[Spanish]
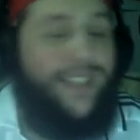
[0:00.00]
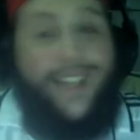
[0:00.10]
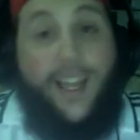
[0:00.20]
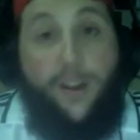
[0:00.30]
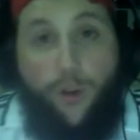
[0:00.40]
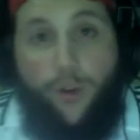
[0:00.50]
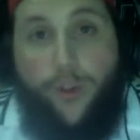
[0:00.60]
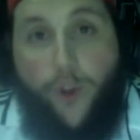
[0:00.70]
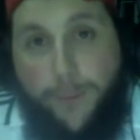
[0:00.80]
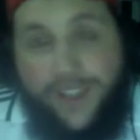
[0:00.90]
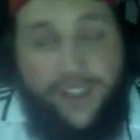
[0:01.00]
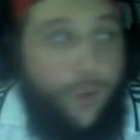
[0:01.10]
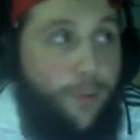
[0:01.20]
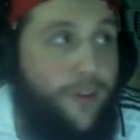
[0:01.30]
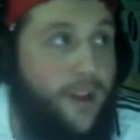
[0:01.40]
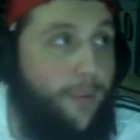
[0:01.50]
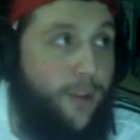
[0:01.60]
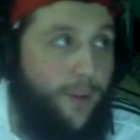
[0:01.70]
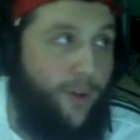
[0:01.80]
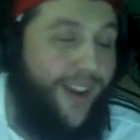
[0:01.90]
Si gano los dos partidos, pues voy a
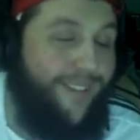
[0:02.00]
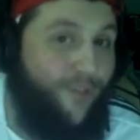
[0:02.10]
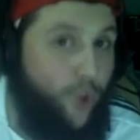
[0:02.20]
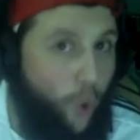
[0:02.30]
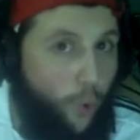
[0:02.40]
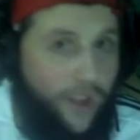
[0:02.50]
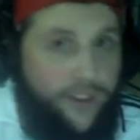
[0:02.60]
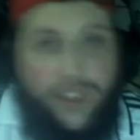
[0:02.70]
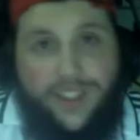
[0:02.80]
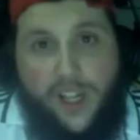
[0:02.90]
poder mejorar dos jugadores.